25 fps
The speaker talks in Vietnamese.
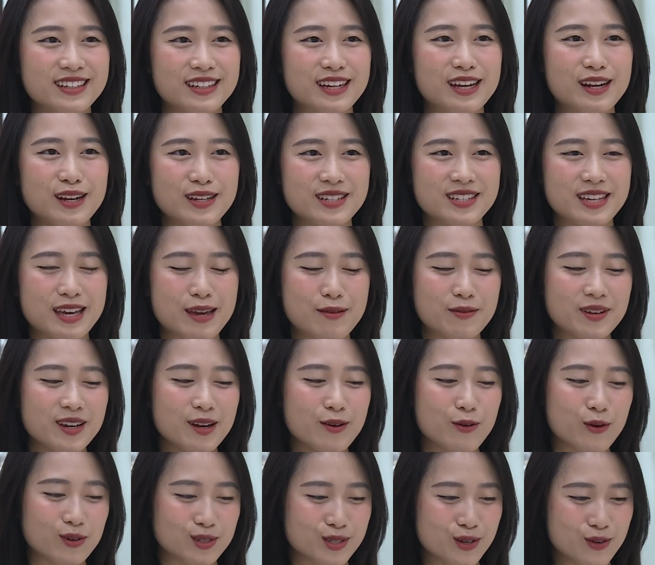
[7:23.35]
nghĩa là em nghĩ
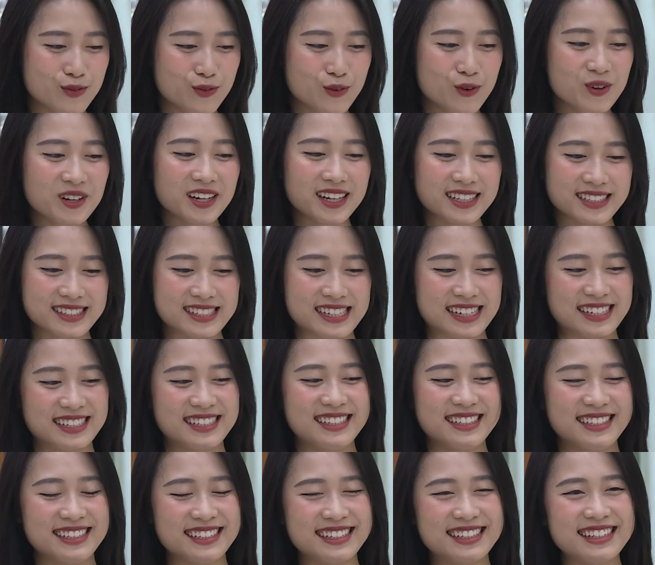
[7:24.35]
là uống cho vui là chính
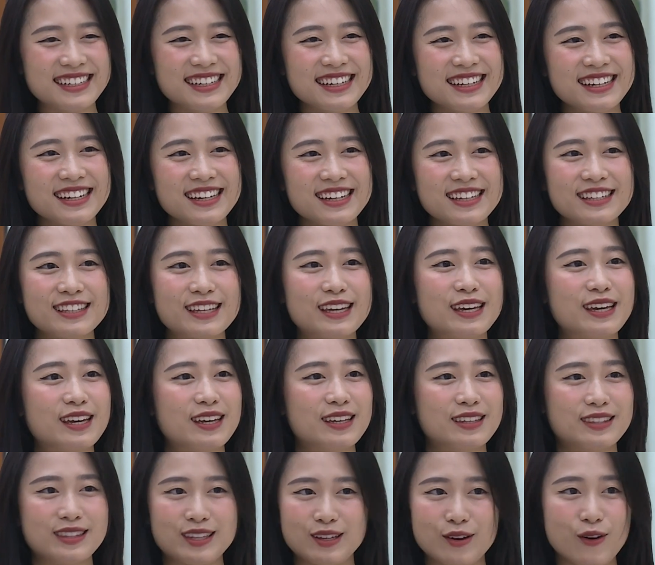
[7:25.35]

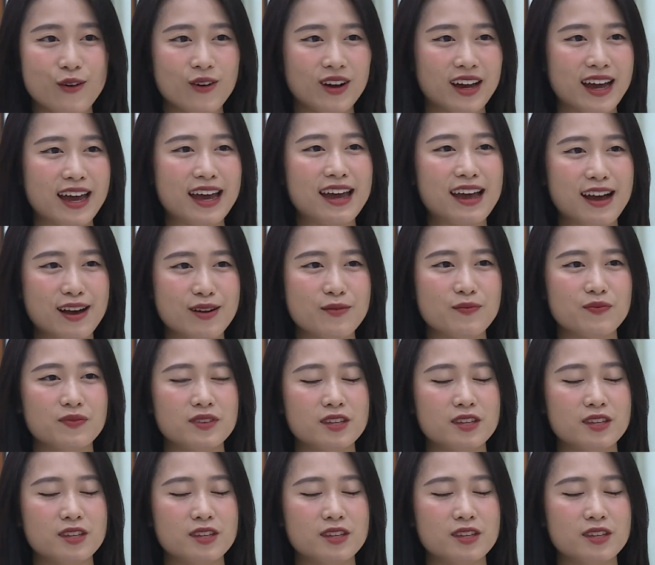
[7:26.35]
thì ok ạ.